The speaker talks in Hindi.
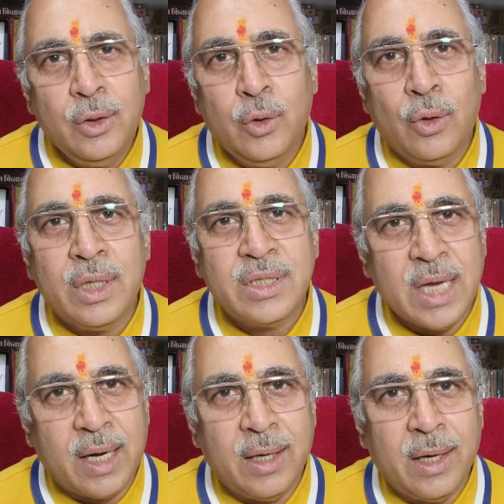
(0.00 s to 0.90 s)
क्योंकि
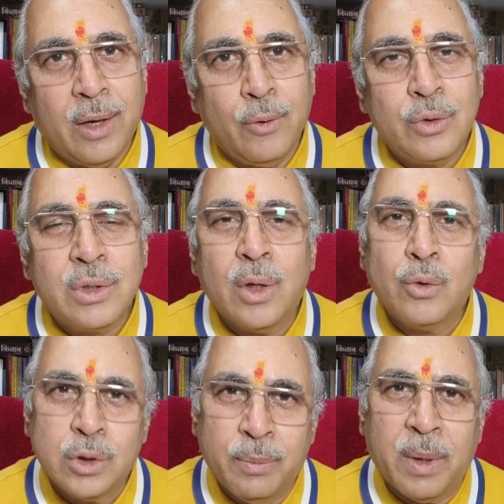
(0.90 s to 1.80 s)
सेकेंड हाउस का
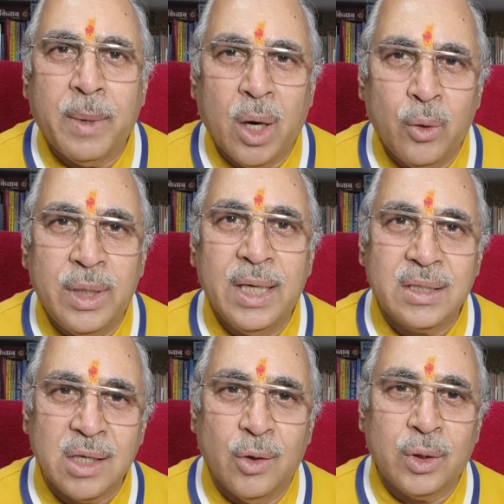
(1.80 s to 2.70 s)
कुछ प्रभाव ही
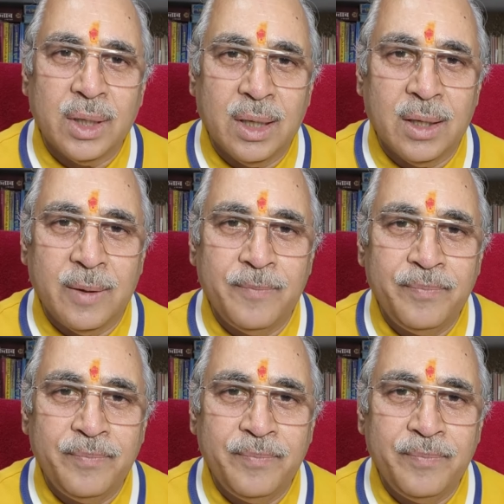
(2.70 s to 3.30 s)
ऐसा होता है